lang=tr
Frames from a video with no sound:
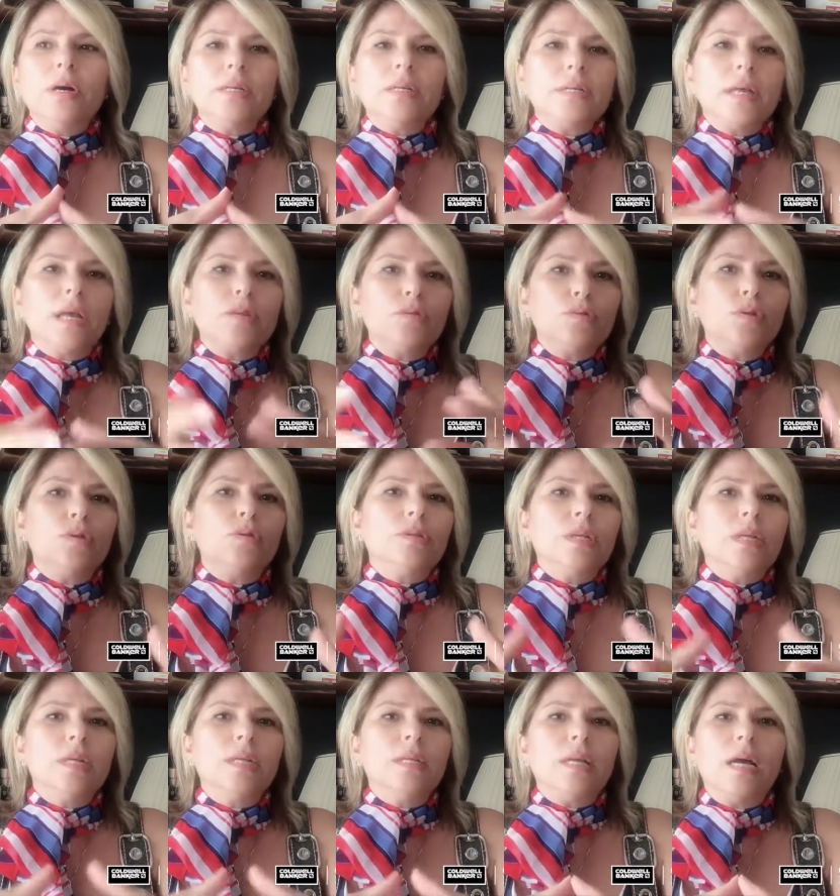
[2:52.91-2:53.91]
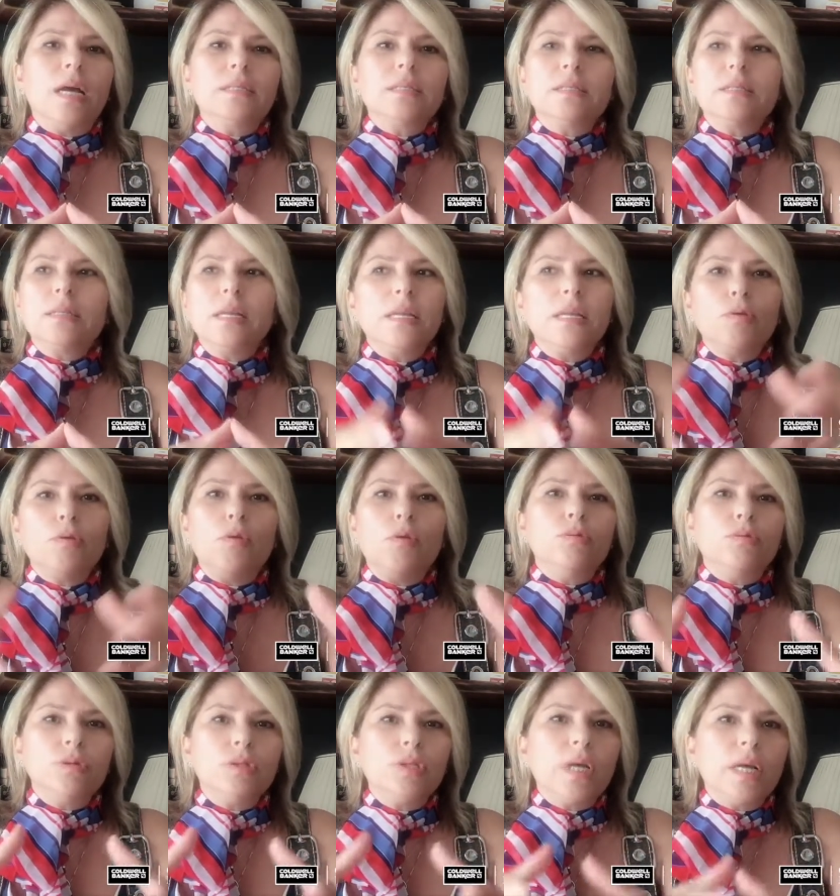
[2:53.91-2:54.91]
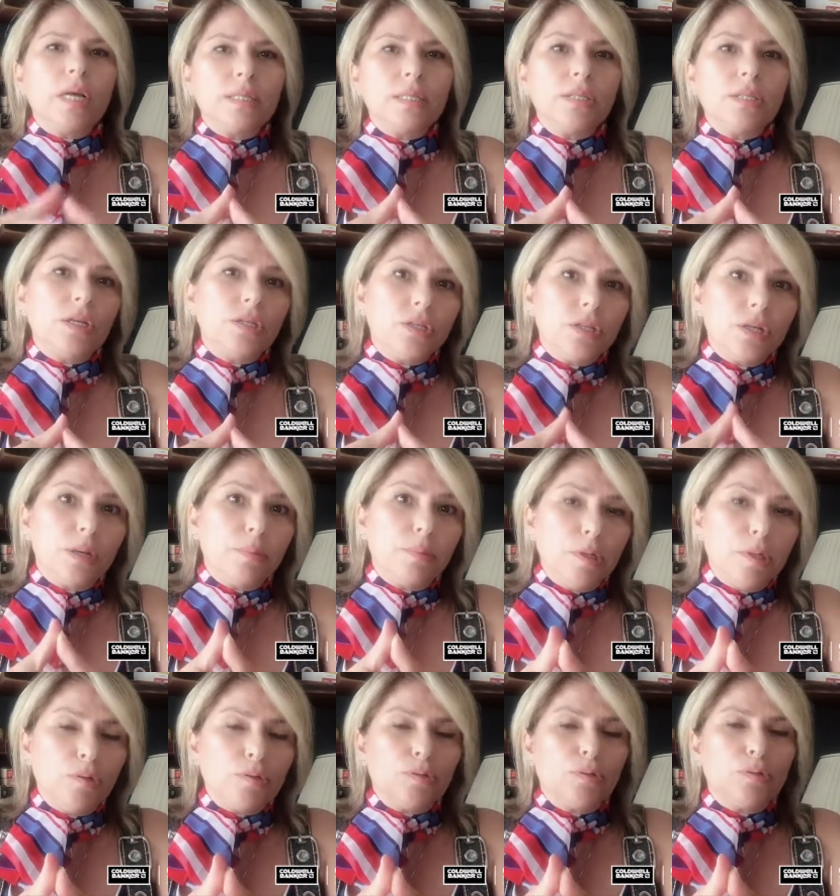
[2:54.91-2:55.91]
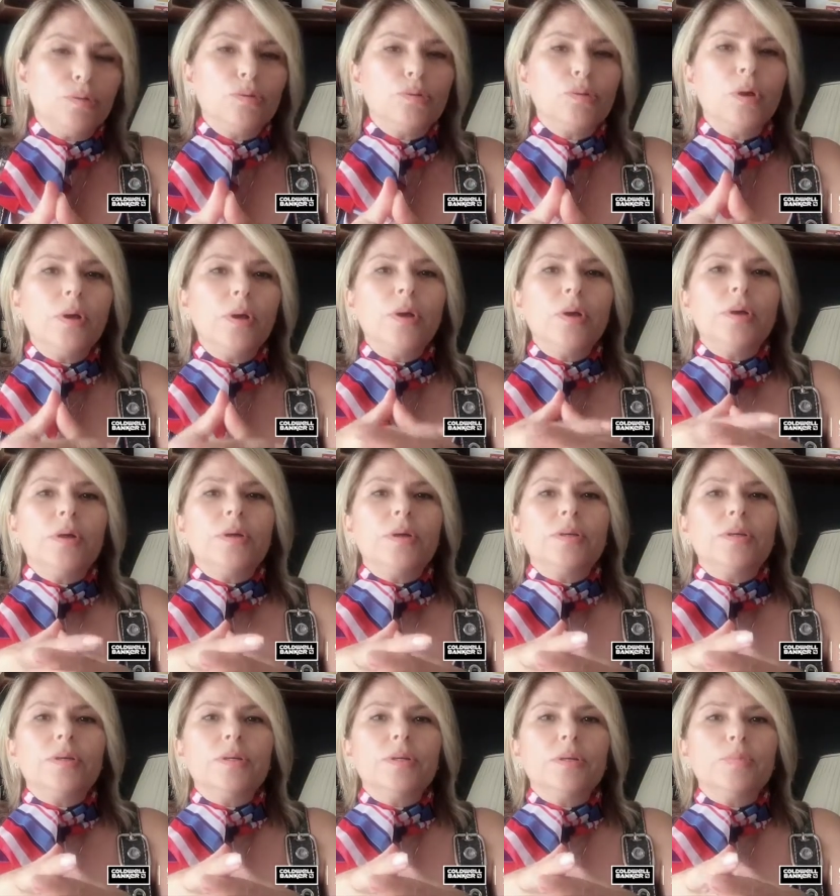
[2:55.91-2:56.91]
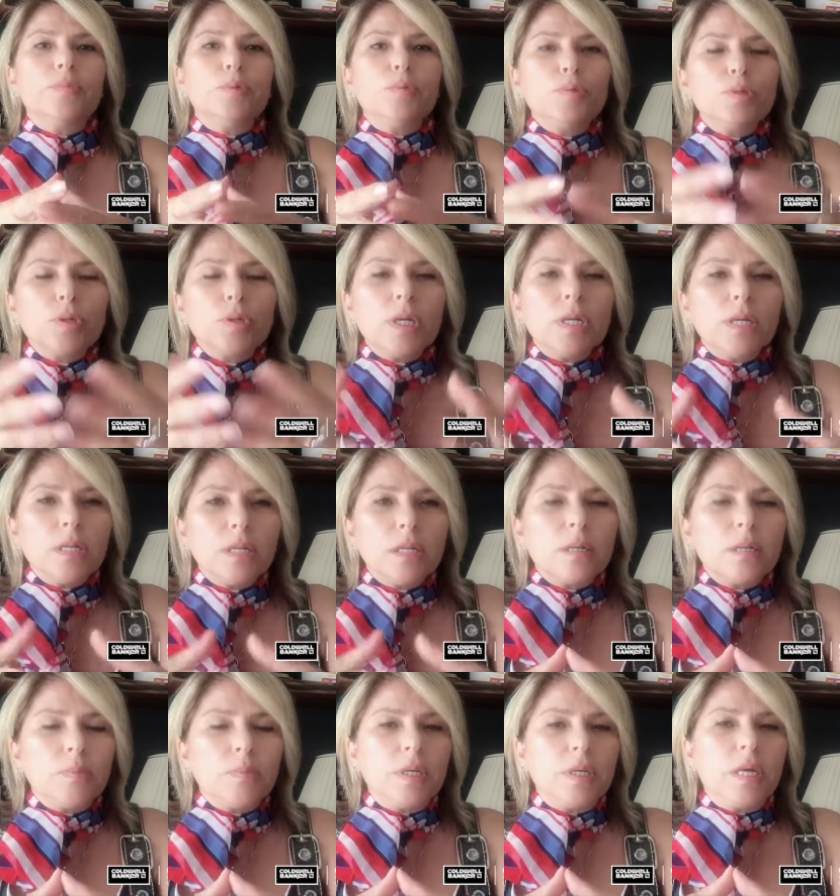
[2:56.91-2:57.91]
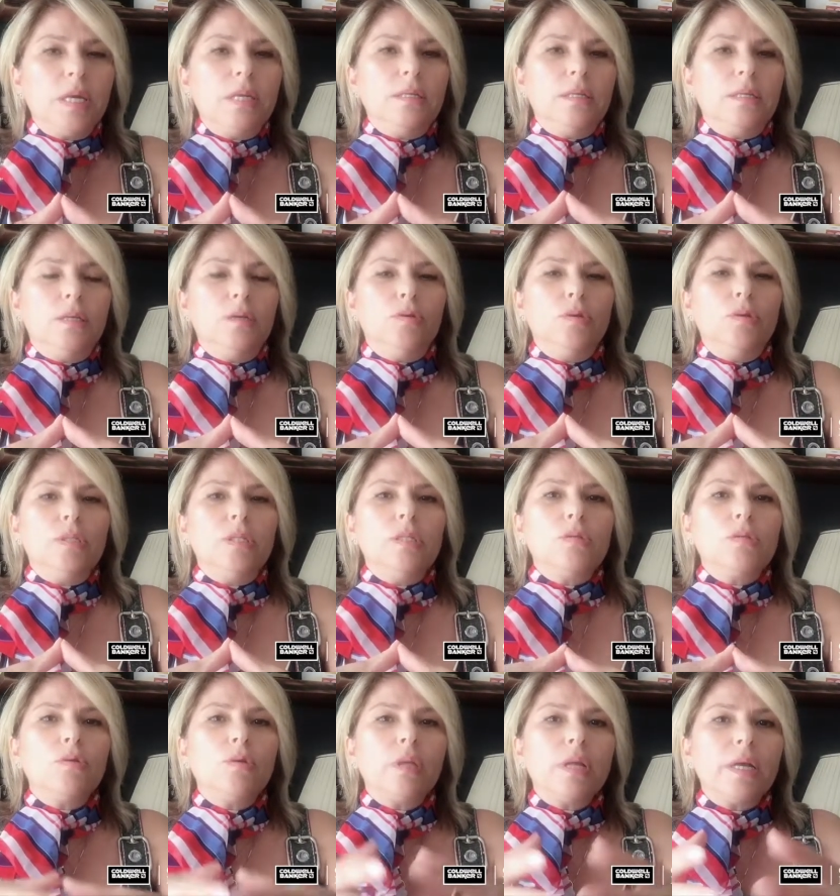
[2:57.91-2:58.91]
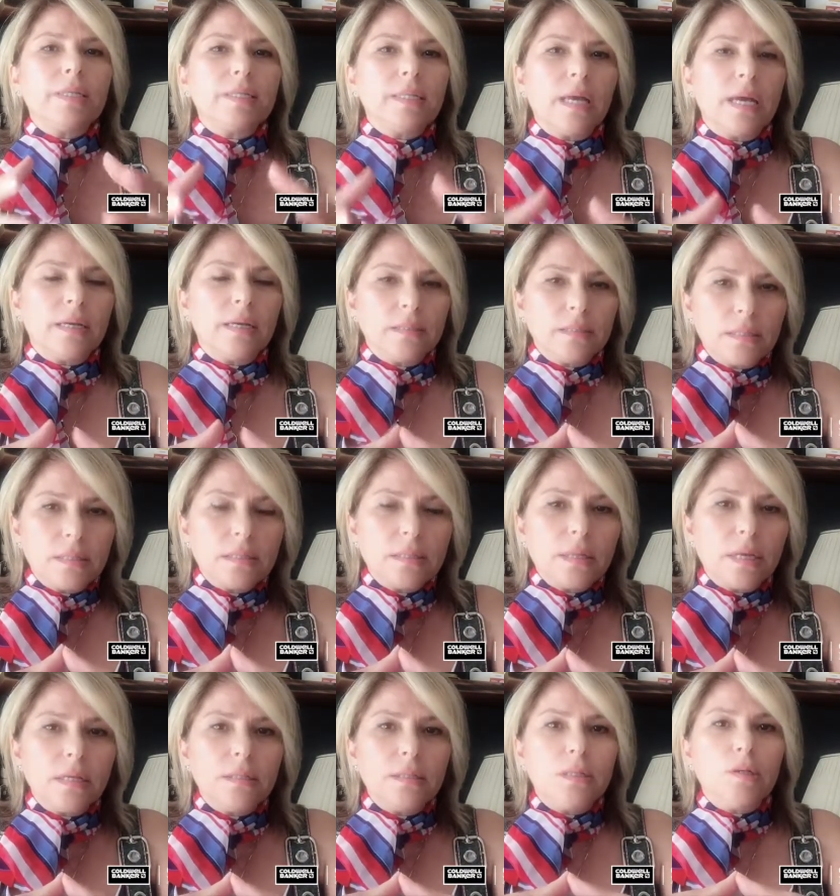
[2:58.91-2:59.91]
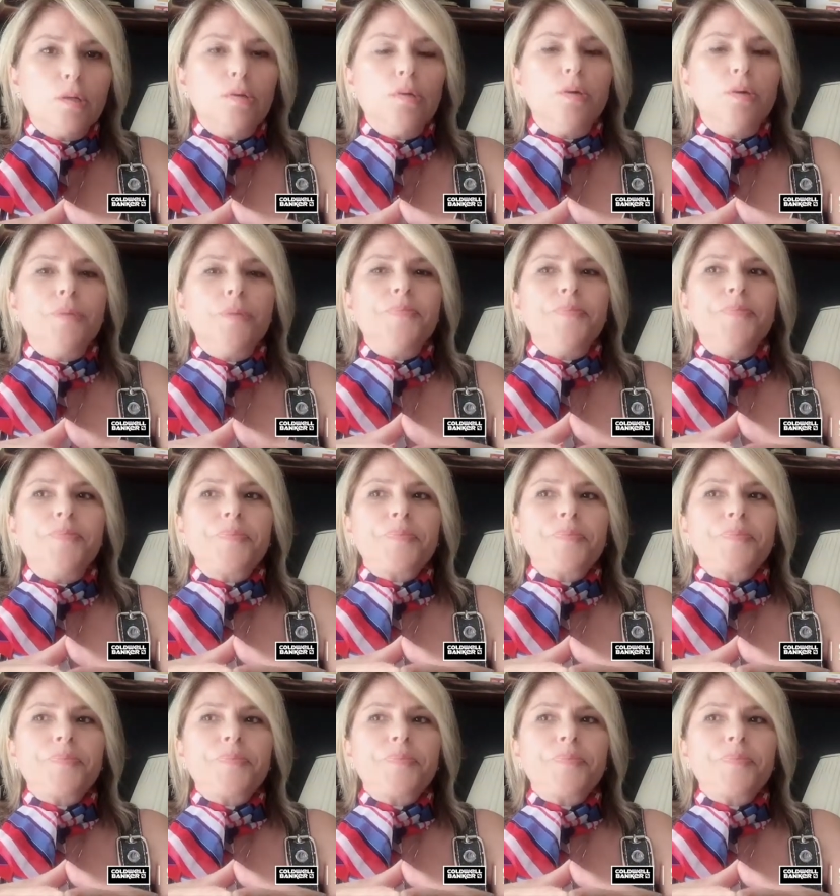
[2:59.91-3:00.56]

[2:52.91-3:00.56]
Asansörde artık nereyi koklayacağınızı şaşırabiliyorsunuz. E, bu müşteriyi de tabii ki etkiliyor. Size olan saygısını da etkiliyor.